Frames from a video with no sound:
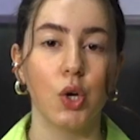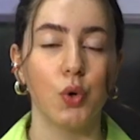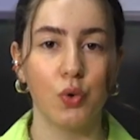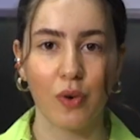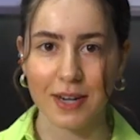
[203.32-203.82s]

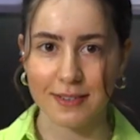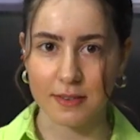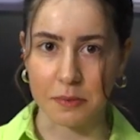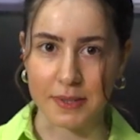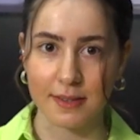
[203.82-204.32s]

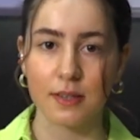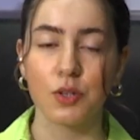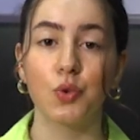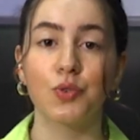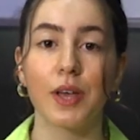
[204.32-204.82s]

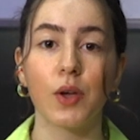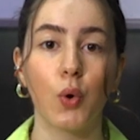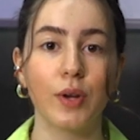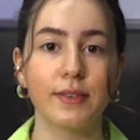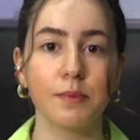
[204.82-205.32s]
Üniversitemiz
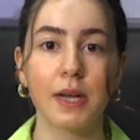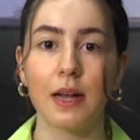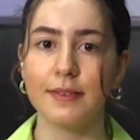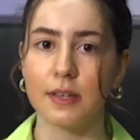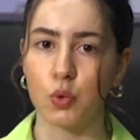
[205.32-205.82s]
Yüksek Öğretim
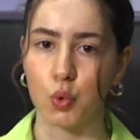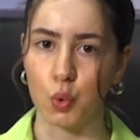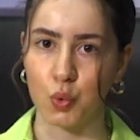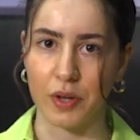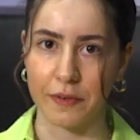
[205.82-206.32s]
Kalite
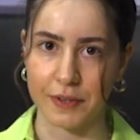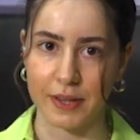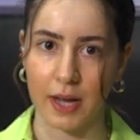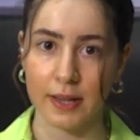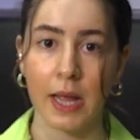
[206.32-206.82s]
Kurulu
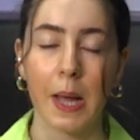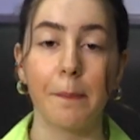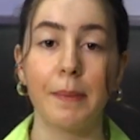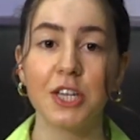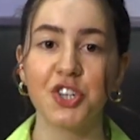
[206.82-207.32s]
tarafından
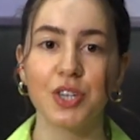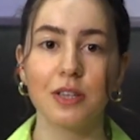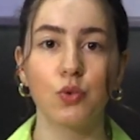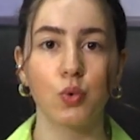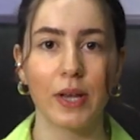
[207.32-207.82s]
5
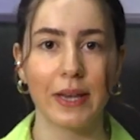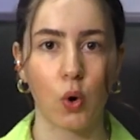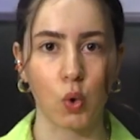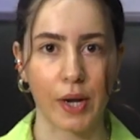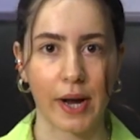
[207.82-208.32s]
yıl
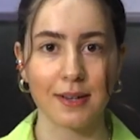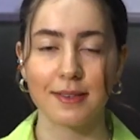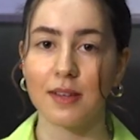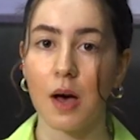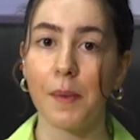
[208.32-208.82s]
süreli
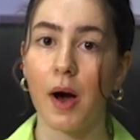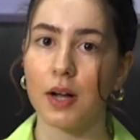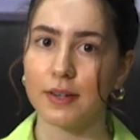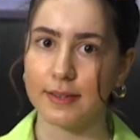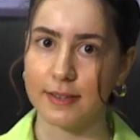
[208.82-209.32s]
olarak tam
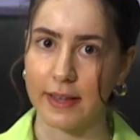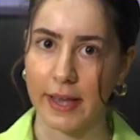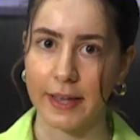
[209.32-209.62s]
akredite